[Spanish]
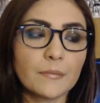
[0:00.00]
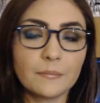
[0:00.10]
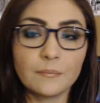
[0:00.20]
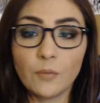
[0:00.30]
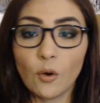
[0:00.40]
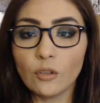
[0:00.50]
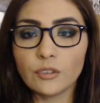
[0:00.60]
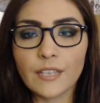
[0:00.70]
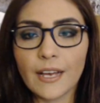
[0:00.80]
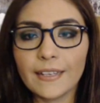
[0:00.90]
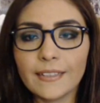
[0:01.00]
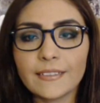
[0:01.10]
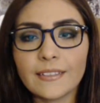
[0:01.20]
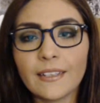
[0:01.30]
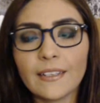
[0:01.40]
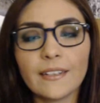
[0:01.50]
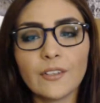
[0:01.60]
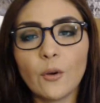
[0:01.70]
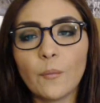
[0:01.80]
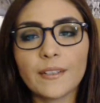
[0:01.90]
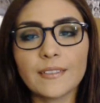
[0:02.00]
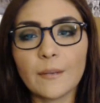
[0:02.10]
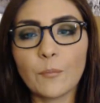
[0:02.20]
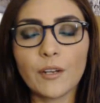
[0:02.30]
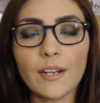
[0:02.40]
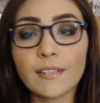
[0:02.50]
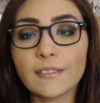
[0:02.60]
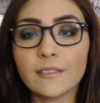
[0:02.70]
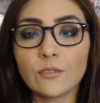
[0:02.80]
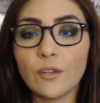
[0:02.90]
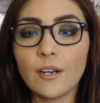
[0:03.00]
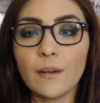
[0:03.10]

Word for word: voz a este nombre que se le pone al asesino de la